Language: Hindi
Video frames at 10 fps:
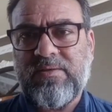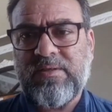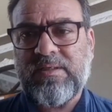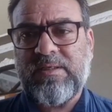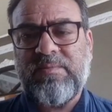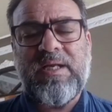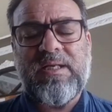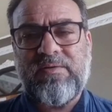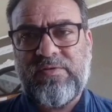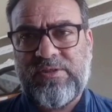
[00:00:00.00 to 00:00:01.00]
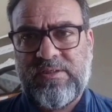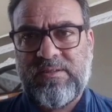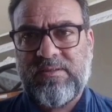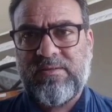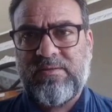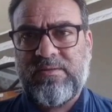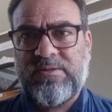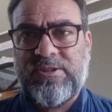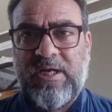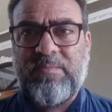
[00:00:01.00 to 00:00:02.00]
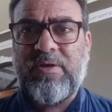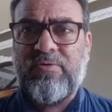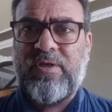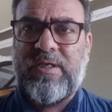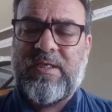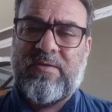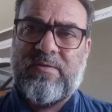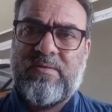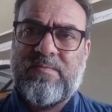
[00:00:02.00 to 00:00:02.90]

और कमाल का विजन ड्रामे को लेके